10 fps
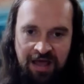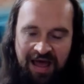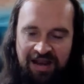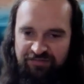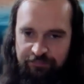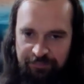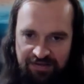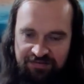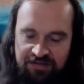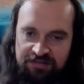ale w
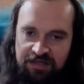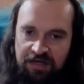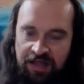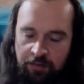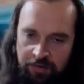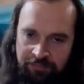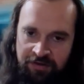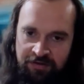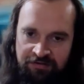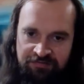pracę nad kanałem
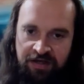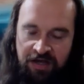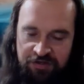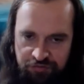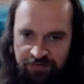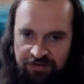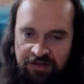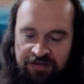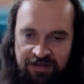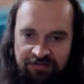
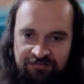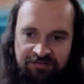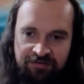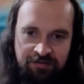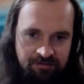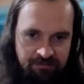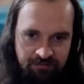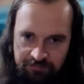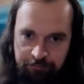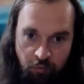zaangażowane jest e,
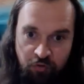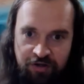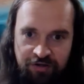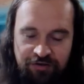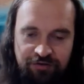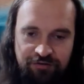spore